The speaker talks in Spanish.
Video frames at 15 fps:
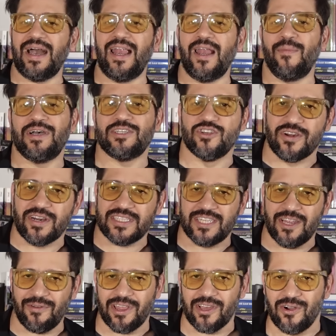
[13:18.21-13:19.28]
a la mayor
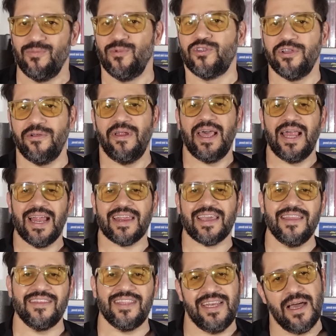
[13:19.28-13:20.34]
reserva de combustible de la
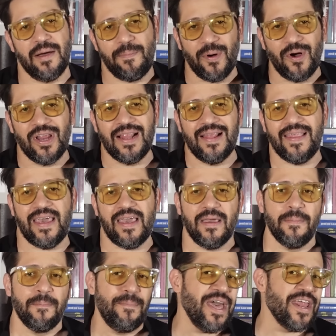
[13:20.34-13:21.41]
Argentina por el de
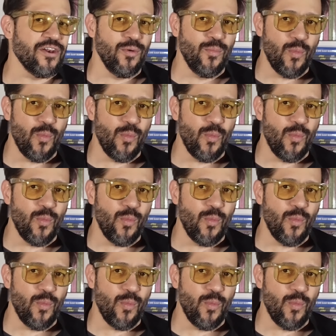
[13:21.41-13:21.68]
Perro